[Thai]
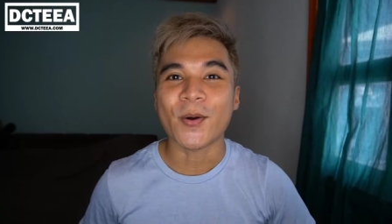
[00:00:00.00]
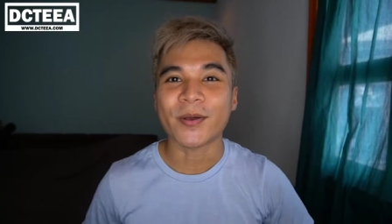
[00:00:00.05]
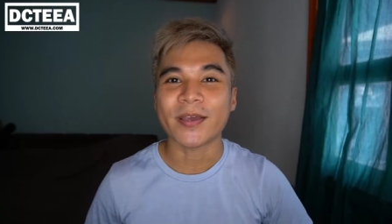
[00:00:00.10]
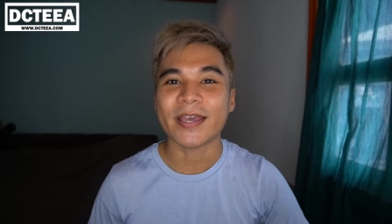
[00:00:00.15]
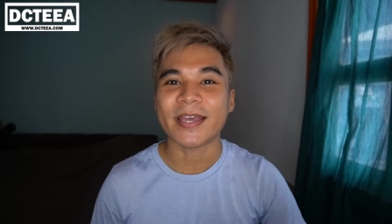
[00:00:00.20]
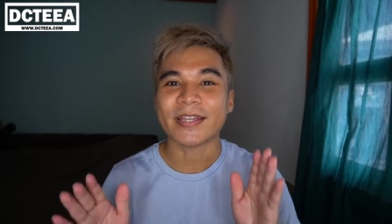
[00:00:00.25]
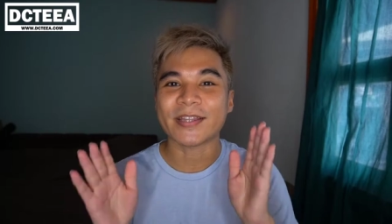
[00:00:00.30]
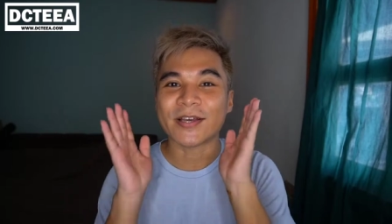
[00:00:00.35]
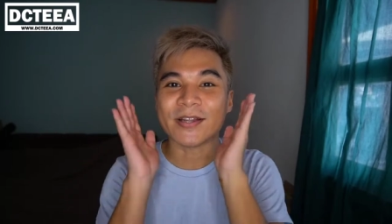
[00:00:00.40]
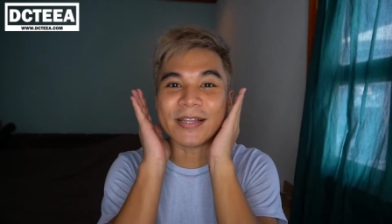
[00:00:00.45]
โอ
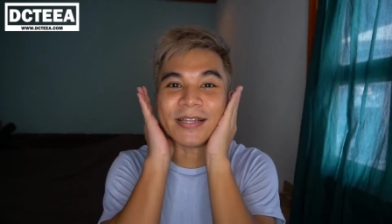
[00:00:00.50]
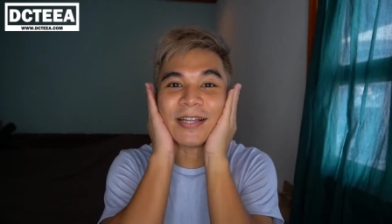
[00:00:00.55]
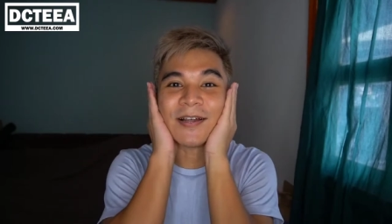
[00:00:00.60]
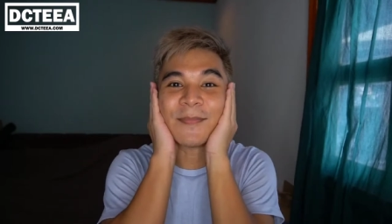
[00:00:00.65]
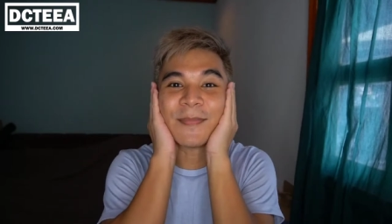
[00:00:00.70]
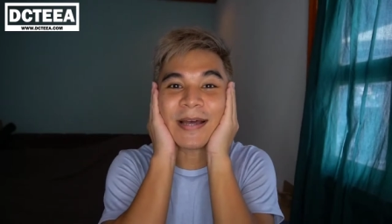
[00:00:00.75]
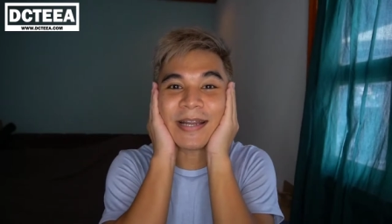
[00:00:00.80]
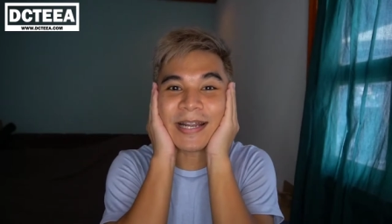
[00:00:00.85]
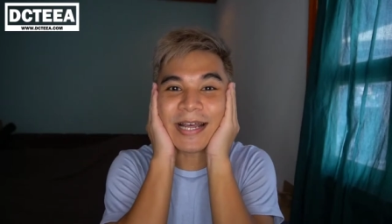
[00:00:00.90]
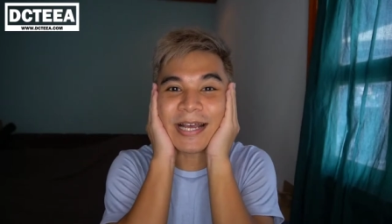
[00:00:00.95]
เคตอนนี้
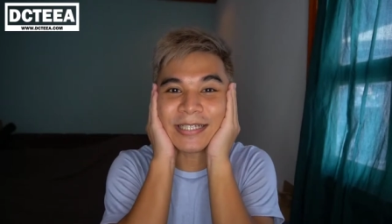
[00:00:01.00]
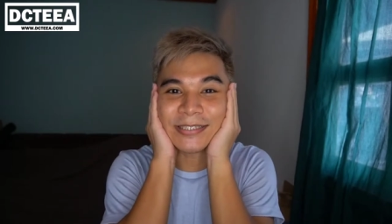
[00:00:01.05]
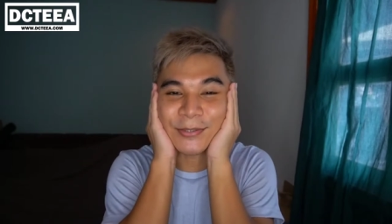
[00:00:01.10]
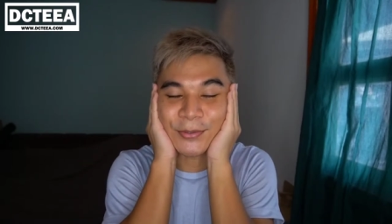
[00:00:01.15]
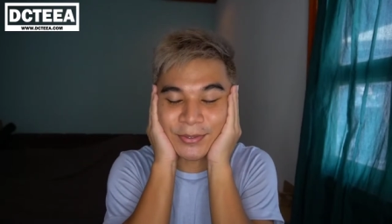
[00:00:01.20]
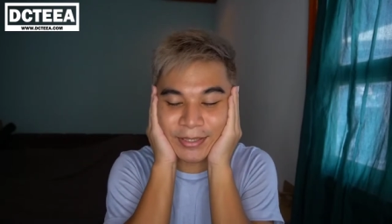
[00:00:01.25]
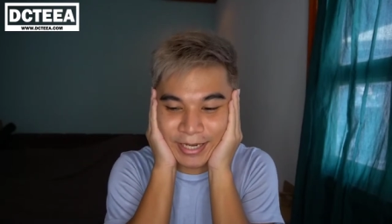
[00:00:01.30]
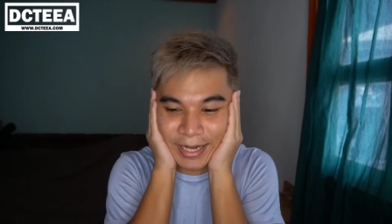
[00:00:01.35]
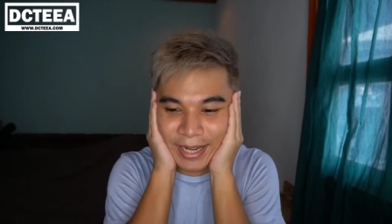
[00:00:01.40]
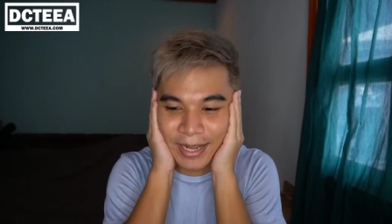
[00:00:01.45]
เรามาหน้าส
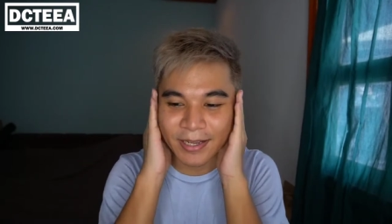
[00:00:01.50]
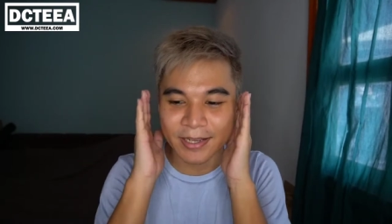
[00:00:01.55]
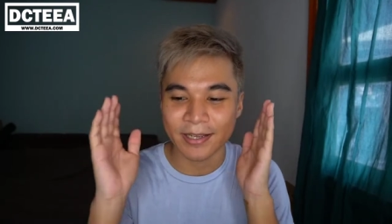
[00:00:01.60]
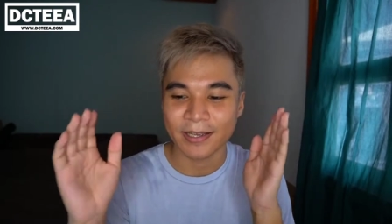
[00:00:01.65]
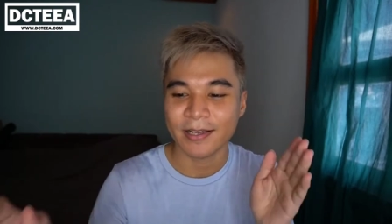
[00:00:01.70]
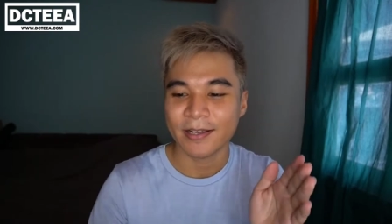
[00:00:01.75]
ดแล้ว